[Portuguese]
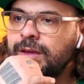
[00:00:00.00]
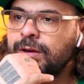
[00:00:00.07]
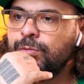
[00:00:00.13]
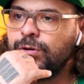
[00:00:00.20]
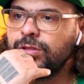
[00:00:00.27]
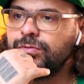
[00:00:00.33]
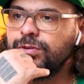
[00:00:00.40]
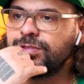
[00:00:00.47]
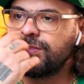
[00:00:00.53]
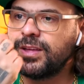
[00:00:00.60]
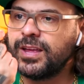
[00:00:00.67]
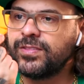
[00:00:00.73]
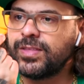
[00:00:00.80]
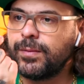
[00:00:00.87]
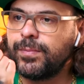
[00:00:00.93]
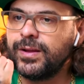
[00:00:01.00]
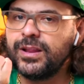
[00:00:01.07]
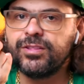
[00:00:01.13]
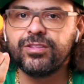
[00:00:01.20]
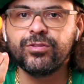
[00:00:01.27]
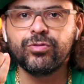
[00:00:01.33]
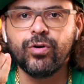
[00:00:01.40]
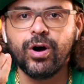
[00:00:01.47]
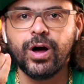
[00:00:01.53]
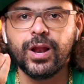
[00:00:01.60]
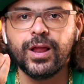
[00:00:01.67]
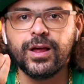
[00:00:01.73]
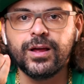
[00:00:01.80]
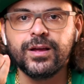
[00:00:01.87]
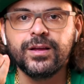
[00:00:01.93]
E quando você rentabiliza em
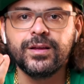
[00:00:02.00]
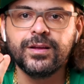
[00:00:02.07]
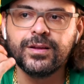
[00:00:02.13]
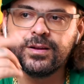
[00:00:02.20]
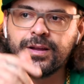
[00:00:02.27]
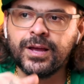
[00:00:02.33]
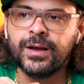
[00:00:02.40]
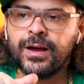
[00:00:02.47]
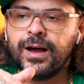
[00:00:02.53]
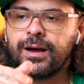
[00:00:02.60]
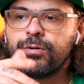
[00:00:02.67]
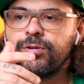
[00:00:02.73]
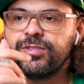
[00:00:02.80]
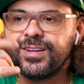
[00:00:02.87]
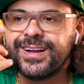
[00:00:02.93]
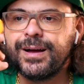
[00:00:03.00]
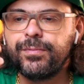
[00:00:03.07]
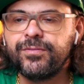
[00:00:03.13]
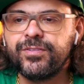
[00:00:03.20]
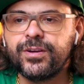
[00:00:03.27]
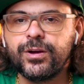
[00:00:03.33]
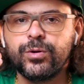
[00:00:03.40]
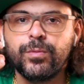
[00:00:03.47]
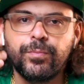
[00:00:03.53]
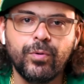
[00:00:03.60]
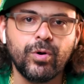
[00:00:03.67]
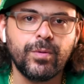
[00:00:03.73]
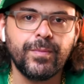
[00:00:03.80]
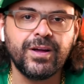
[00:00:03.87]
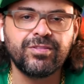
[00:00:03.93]
dólar, né, a coisa acaba ficando um
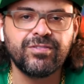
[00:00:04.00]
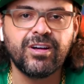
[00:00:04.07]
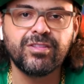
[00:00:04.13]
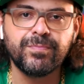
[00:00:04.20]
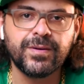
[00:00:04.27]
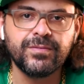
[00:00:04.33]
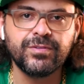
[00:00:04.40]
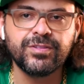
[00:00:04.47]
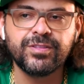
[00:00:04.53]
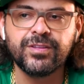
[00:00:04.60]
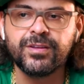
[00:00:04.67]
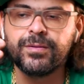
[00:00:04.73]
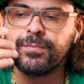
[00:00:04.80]
pouco mais fácil para você,